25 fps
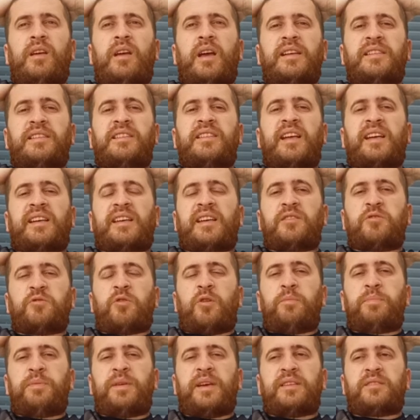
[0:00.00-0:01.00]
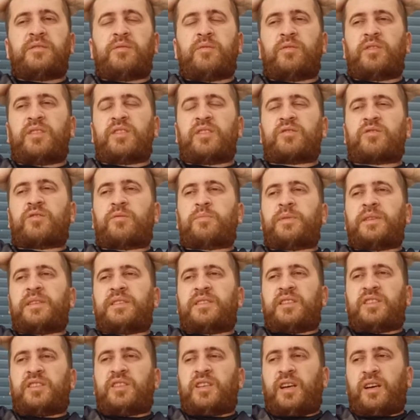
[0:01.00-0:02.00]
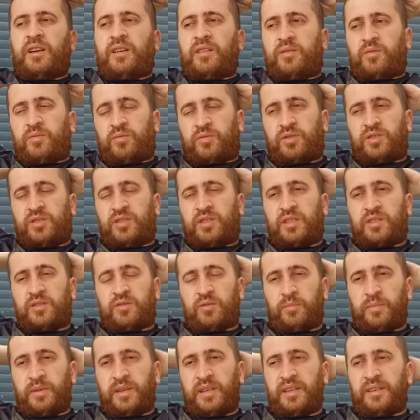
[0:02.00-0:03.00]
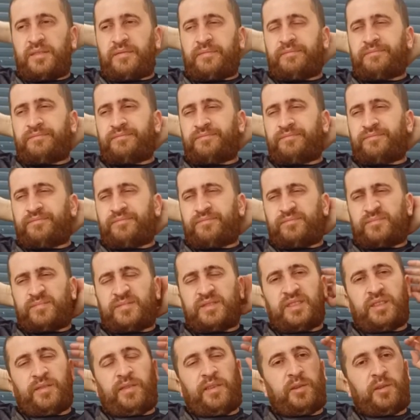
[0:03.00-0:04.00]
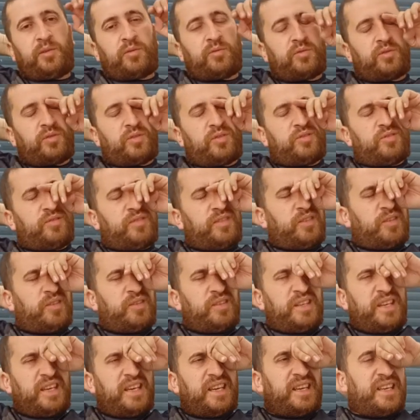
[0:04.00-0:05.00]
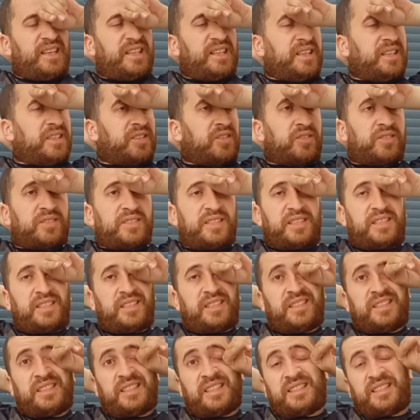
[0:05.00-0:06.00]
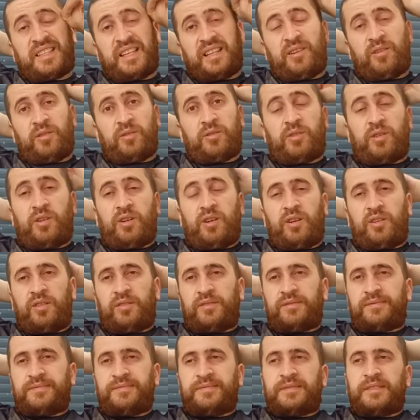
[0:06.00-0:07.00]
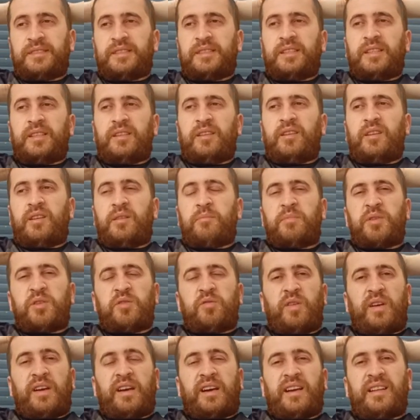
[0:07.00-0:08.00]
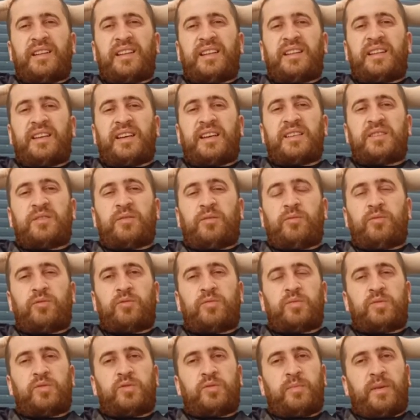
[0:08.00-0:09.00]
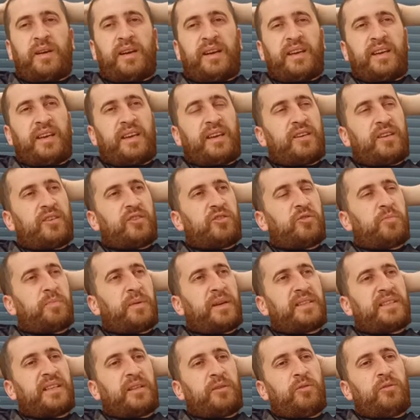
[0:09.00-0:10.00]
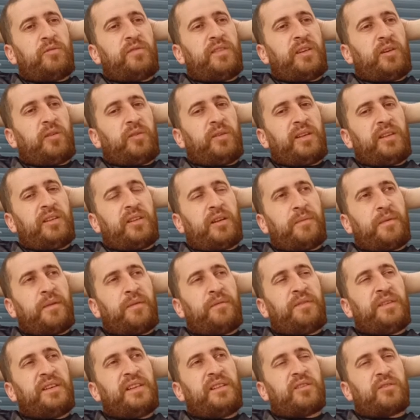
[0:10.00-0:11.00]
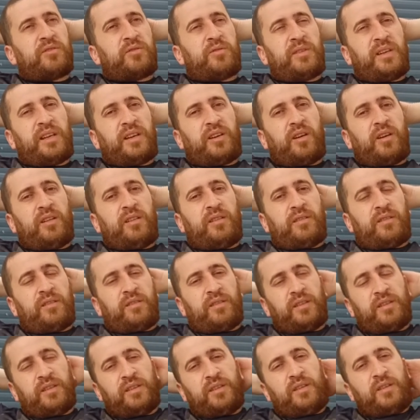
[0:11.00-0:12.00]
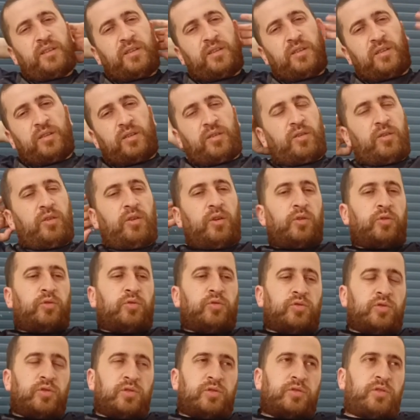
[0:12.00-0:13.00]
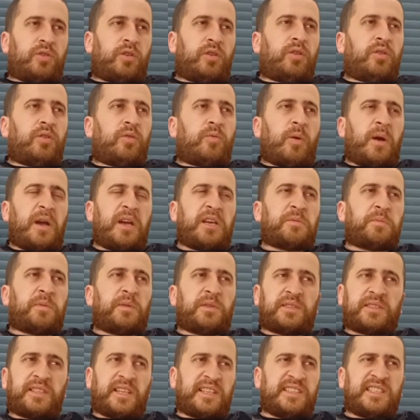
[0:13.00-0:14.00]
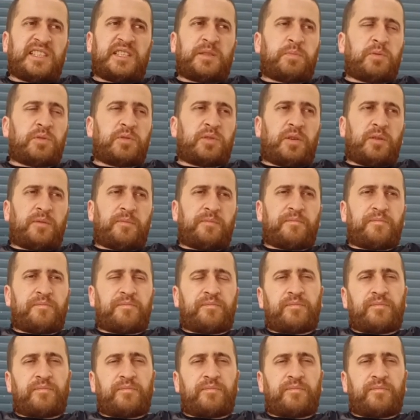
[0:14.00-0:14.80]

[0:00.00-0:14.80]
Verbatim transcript: Elles étaient à 15 euros pièce, donc 15 euros pièce c'était cher. Donc je dis laisse tomber. J'ai fait tour de, du grenier, les gens s'installaient encore. Mais je voyais rien d'intéressant, donc je me suis barré. Je suis parti à un autre vide-grenier de la même ville, dans une école. Tout juste, euh, ouais, je pense 15 exposants.